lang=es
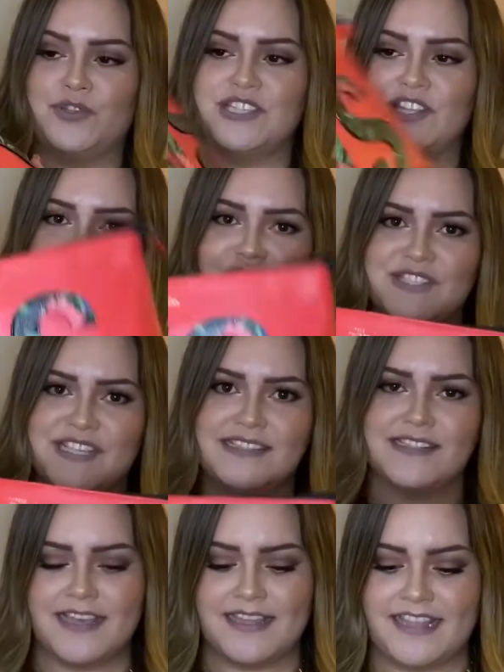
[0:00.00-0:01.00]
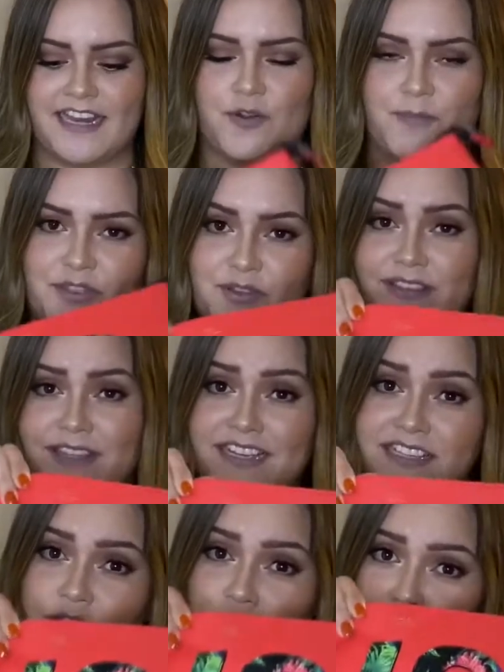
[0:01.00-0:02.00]
entonces te recomiendo que
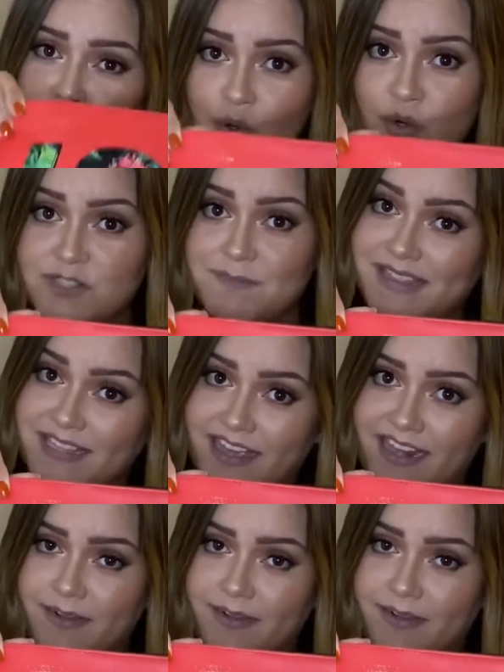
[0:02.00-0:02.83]
tengas tu cosmetiquera.